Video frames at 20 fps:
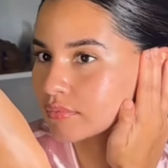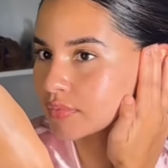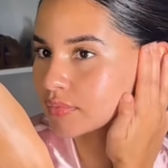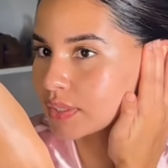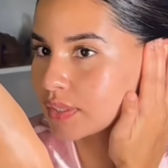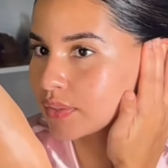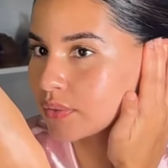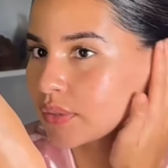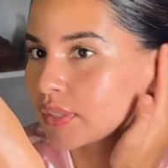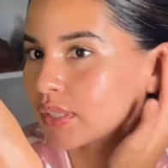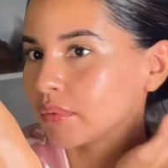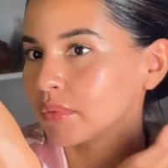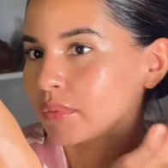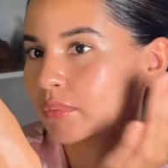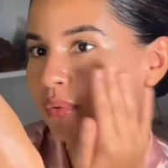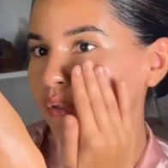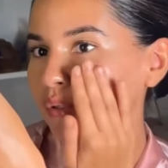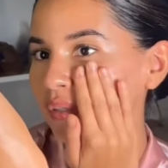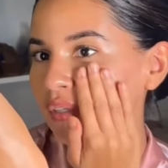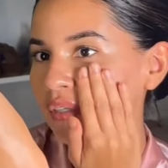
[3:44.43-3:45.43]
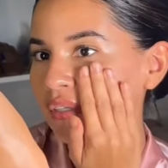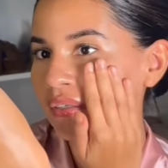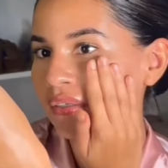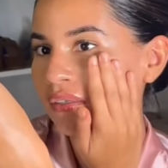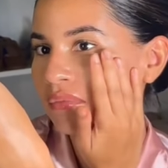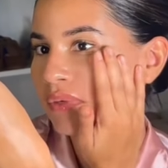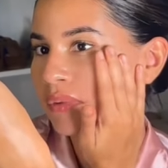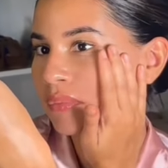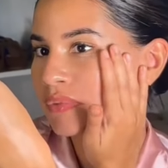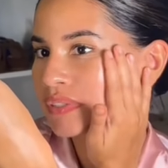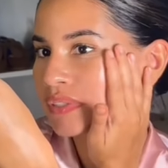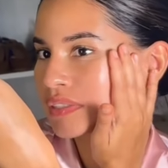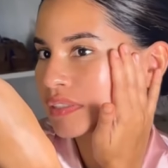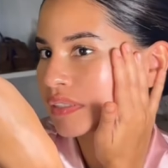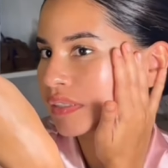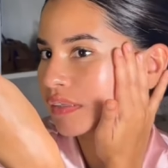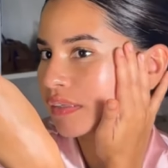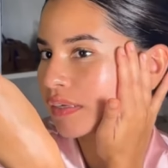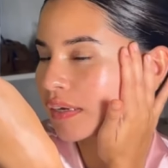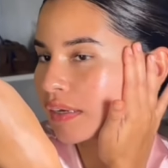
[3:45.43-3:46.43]
C'est ok mes beautés, ma petite
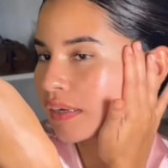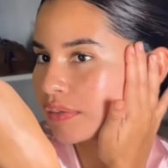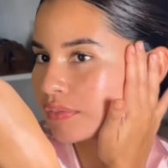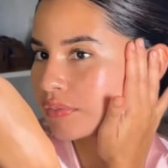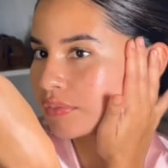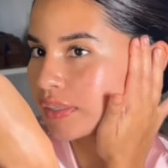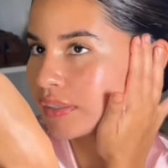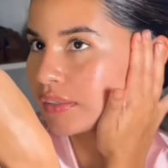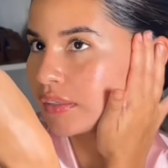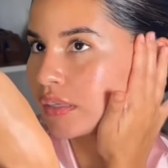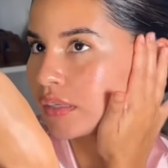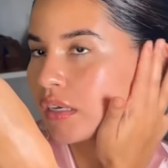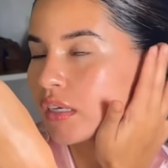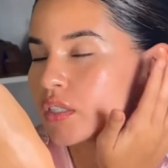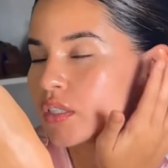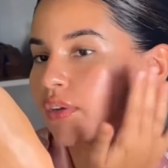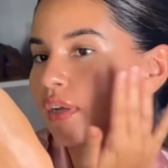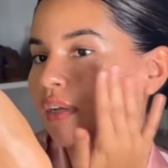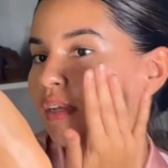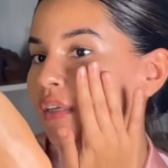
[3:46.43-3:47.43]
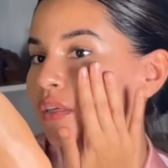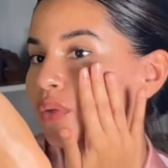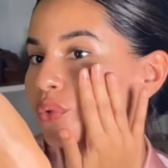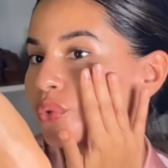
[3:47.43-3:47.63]
skincare elle est faite et là je vais aller